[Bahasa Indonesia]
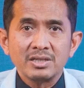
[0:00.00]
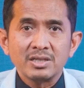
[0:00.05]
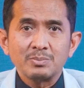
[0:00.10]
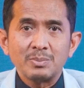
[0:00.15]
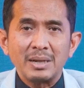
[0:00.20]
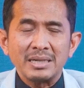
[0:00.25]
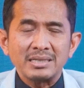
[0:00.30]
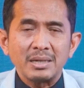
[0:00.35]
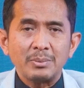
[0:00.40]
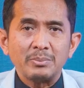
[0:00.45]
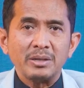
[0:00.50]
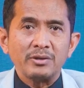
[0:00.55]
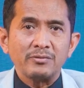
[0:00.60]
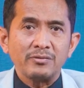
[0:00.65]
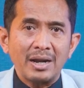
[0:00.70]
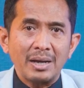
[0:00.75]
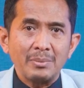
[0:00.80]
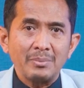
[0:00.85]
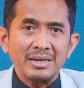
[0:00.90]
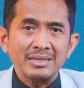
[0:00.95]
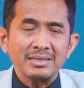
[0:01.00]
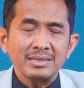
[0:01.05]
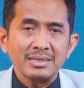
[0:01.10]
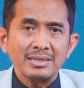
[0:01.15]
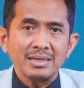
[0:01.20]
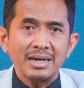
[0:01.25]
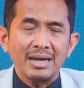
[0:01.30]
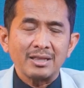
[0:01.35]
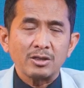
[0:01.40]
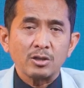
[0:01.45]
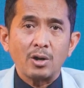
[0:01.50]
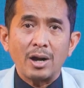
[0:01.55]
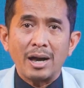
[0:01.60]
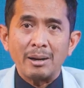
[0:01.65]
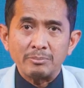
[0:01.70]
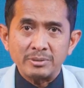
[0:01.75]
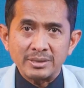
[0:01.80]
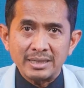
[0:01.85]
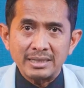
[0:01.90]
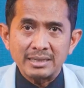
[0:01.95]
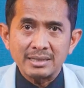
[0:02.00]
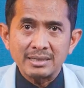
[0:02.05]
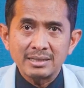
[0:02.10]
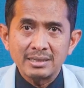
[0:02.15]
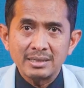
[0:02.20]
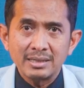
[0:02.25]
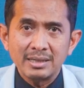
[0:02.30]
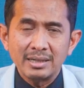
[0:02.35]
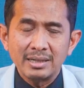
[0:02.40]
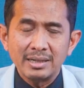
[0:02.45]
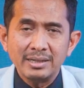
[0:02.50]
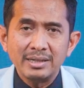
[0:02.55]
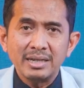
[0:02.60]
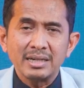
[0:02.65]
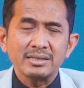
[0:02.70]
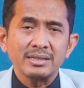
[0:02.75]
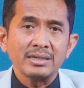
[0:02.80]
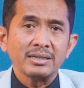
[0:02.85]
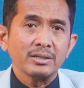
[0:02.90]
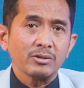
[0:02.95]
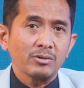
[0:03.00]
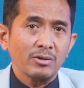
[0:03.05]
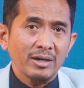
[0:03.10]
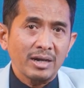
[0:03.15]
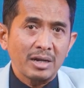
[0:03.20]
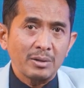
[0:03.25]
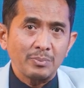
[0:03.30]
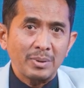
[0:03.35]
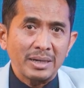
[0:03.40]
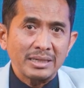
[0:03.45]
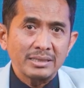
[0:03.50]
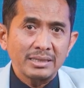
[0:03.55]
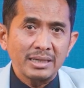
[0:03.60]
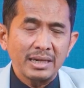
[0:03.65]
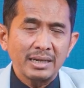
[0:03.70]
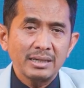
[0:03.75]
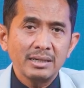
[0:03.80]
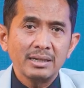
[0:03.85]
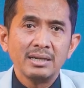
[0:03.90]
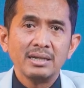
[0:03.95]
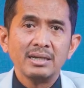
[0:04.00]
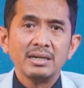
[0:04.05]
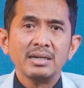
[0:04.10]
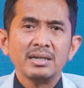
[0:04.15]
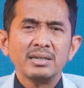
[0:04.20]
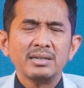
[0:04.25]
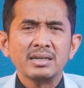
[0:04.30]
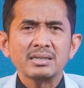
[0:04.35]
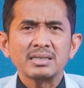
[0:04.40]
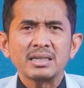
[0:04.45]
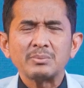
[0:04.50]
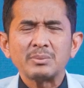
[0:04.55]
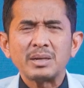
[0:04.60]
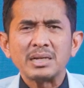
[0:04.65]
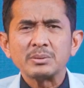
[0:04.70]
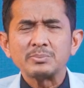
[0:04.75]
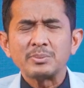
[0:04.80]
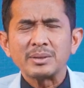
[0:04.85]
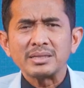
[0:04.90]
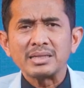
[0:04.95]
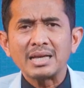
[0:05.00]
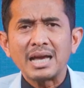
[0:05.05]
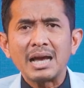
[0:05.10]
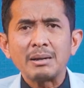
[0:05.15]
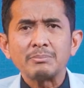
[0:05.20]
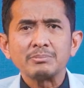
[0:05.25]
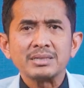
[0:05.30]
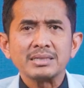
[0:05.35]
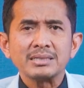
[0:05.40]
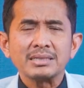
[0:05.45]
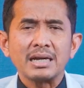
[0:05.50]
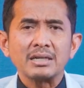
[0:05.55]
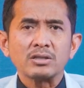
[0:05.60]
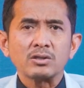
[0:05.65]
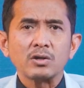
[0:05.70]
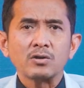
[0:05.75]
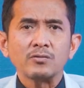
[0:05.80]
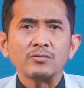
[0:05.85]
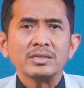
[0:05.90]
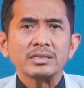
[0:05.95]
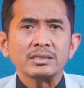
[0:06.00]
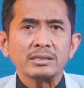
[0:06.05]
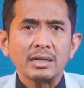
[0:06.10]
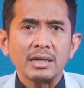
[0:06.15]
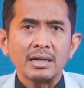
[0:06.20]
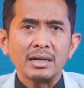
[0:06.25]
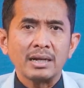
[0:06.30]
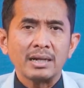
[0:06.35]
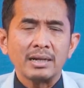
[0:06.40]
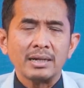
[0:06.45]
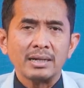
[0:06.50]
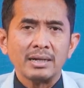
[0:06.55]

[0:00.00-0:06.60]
semacam inflamasi atau abses ini yang sering dikeluarkan pasien dia sering mengalami seperti abses atau fistel